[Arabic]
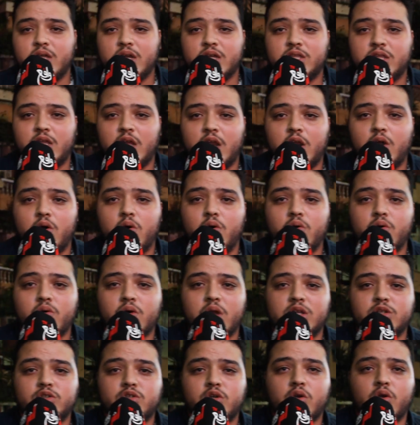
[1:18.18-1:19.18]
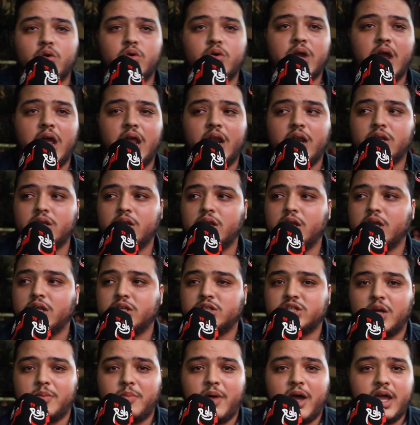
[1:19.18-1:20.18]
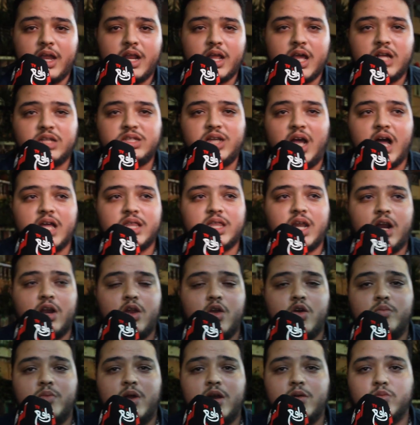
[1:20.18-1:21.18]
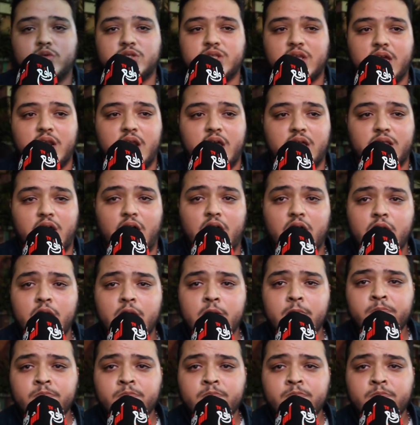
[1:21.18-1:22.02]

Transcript: داك الدري وكنشكروا كاع الجماهير اللي كانت حاضره اليوم المتنادى